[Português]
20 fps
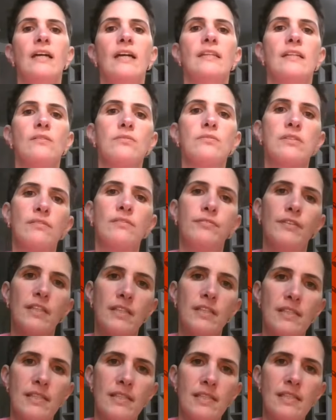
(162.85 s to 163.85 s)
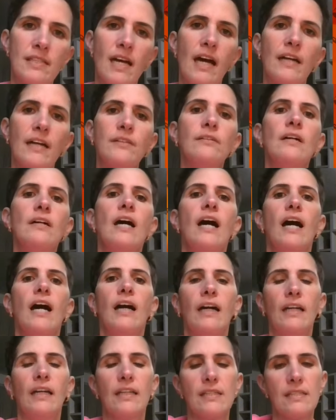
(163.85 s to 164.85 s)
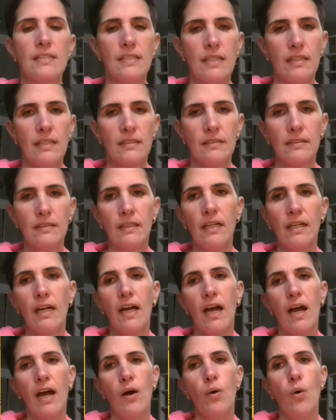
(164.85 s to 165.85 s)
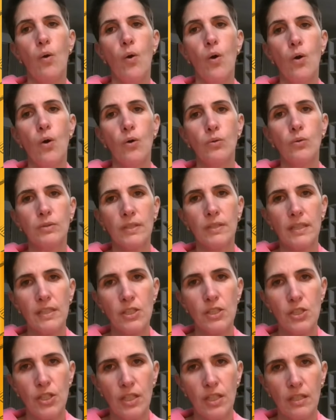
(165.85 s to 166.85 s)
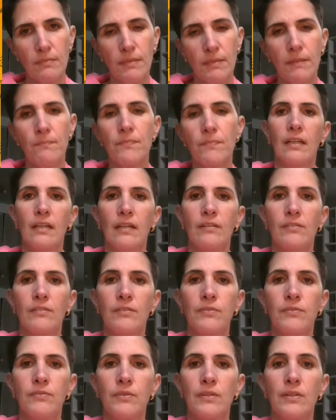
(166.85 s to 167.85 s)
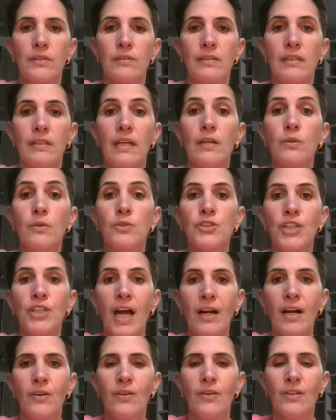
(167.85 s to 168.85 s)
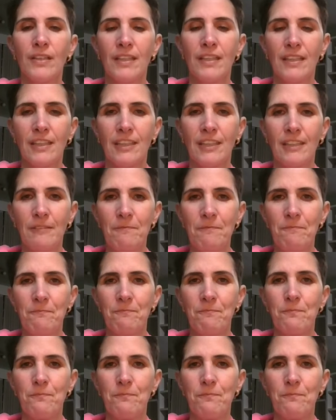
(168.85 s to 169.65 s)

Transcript: Então, se for necessário, acrescenta a outra gema, que nem eu já coloquei aqui.